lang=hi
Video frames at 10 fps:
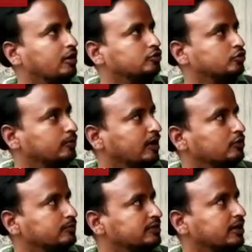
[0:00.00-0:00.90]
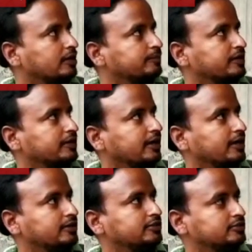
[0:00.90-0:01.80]
और दो भागों में दरार पड़ गया
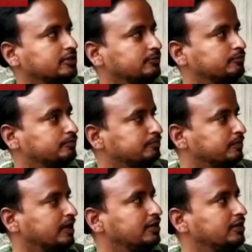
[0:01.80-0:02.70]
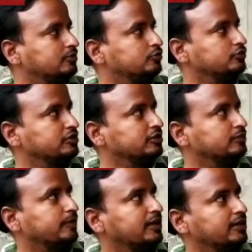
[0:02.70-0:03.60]
है इसके पहले दो तीन
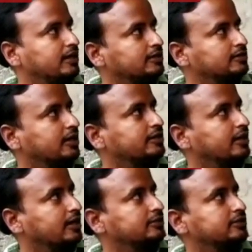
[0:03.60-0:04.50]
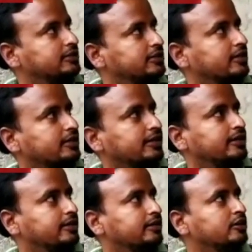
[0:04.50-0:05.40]
दिन पहले अधिकारी आए थे देख कर
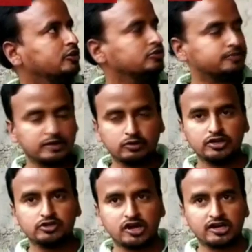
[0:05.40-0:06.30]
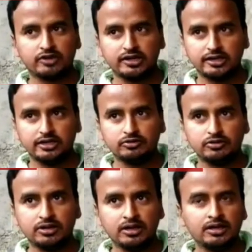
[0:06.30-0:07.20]
गए हैं इस पर कोई कार्रवाई नहीं
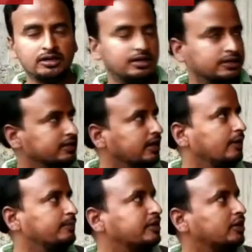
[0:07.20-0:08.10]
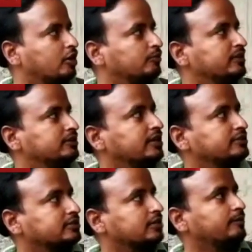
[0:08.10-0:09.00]
हुई लेकिन यहाँ पर गांव में
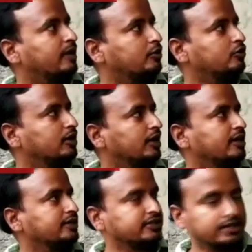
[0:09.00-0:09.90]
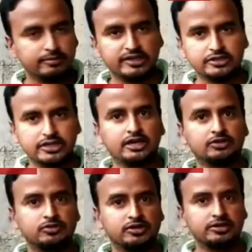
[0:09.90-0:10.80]
दहशत का माहौल है आने जाने में बड़ी दिक्कत हो